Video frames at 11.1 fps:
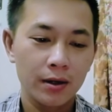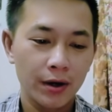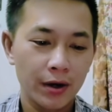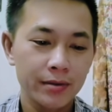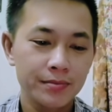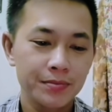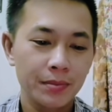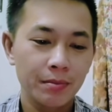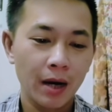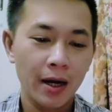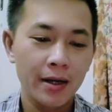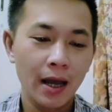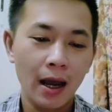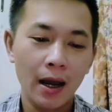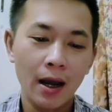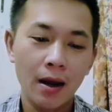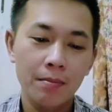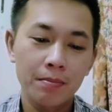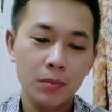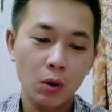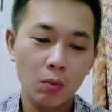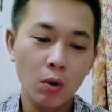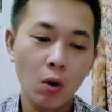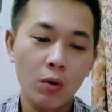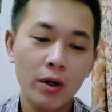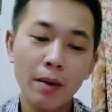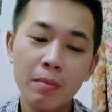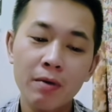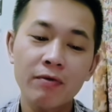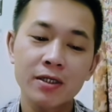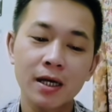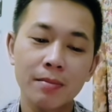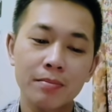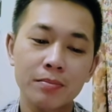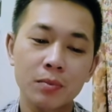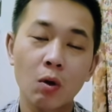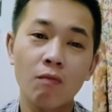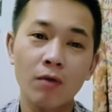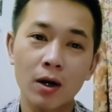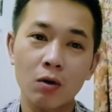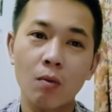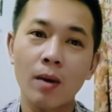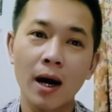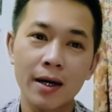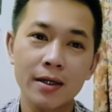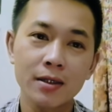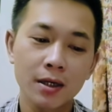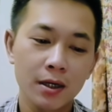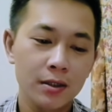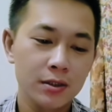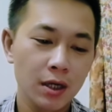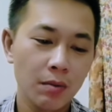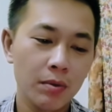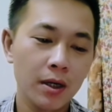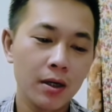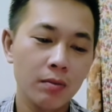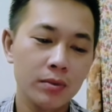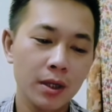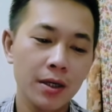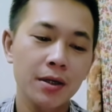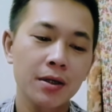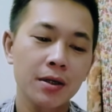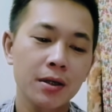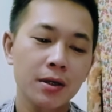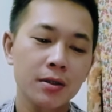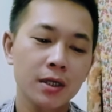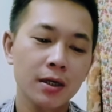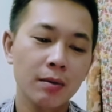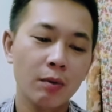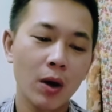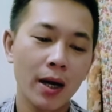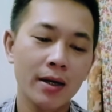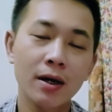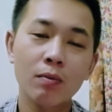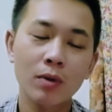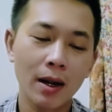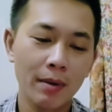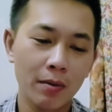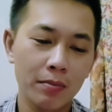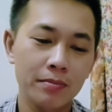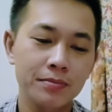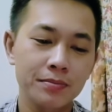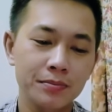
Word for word: Đó, bà ấy đã ủng hộ 50% cổ phần của bà ấy trong cái công ty trách nhiệm hữu hạn Đông Nam Long